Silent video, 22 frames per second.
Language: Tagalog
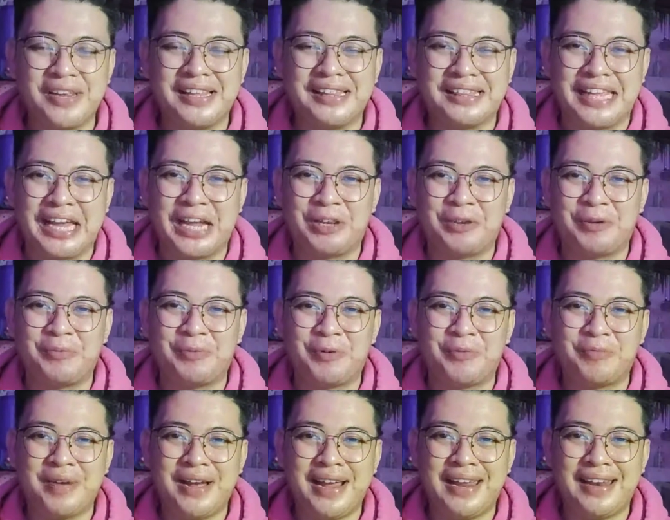ng Tecno
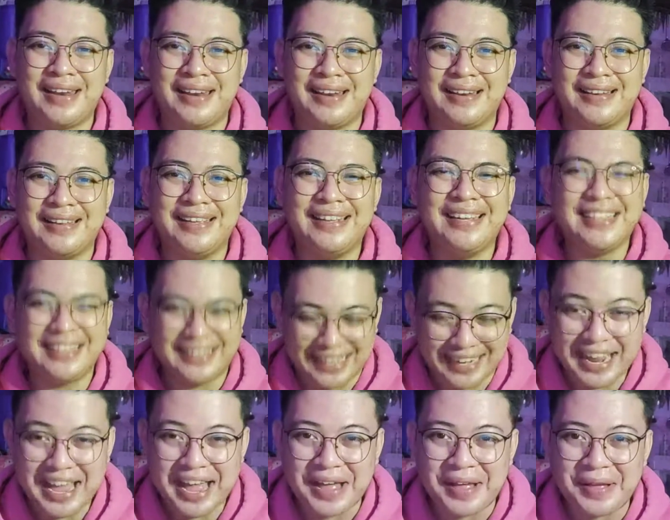Mobile?
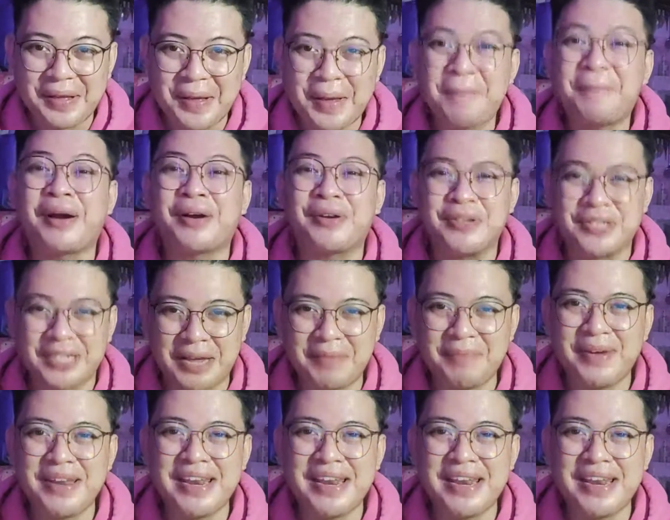Tara, pag-usapan